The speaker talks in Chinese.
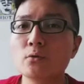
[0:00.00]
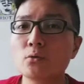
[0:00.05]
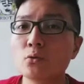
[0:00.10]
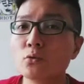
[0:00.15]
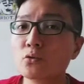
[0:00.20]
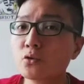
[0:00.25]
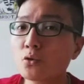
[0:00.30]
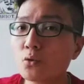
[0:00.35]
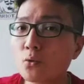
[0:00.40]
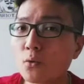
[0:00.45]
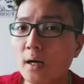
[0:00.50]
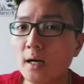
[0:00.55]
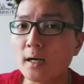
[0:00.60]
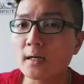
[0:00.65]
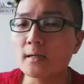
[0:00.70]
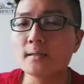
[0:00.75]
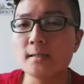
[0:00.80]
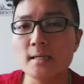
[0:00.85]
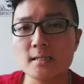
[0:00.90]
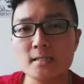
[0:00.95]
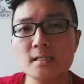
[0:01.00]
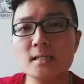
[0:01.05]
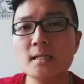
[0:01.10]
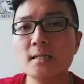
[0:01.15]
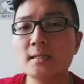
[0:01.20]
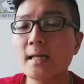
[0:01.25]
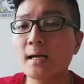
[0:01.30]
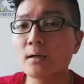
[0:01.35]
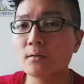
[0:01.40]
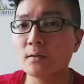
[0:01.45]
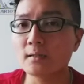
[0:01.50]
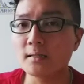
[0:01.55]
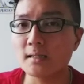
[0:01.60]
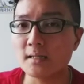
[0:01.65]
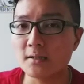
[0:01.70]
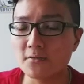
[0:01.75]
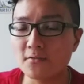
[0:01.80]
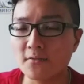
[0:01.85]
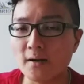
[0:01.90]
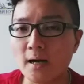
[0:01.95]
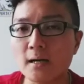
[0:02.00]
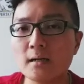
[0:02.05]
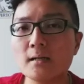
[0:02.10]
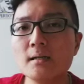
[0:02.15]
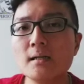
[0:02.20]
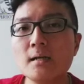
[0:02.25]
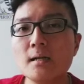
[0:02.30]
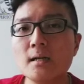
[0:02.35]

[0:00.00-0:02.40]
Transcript: 图书馆也是很好的地方。